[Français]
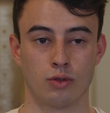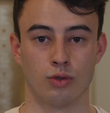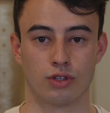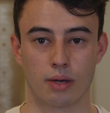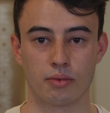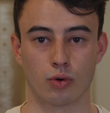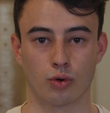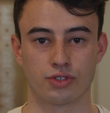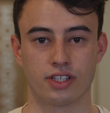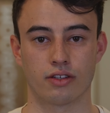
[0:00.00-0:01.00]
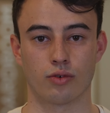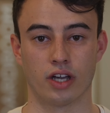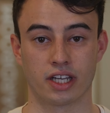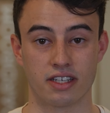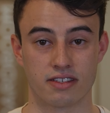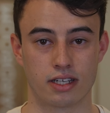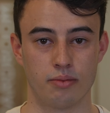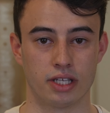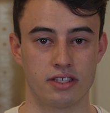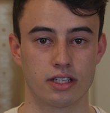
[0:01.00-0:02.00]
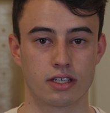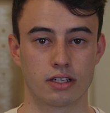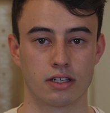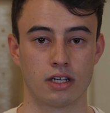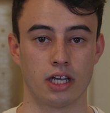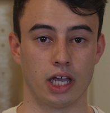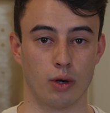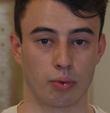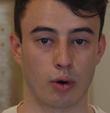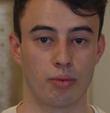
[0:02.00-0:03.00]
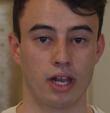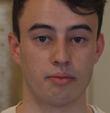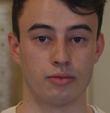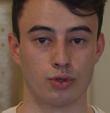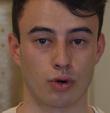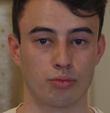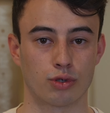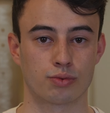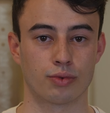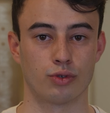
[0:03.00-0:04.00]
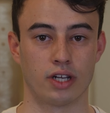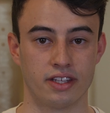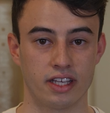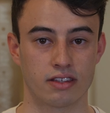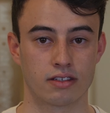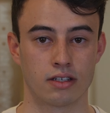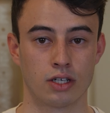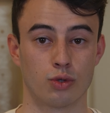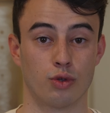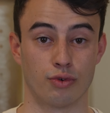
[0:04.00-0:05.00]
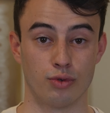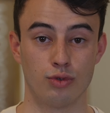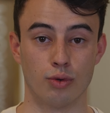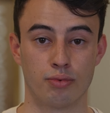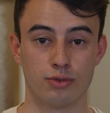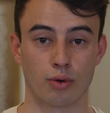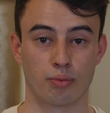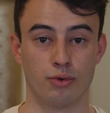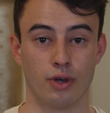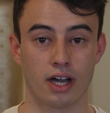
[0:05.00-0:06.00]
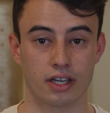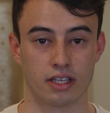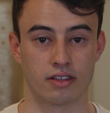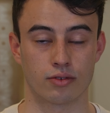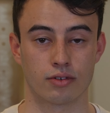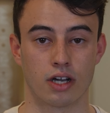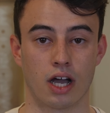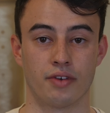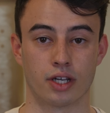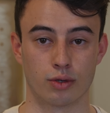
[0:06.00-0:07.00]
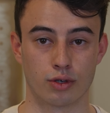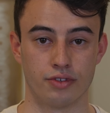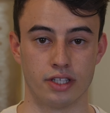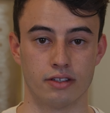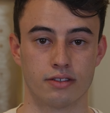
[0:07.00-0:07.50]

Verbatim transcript: notamment concernant la crise climatique et le problème du remboursement de la dette devenu de plus en plus inquiétant avec le Covid.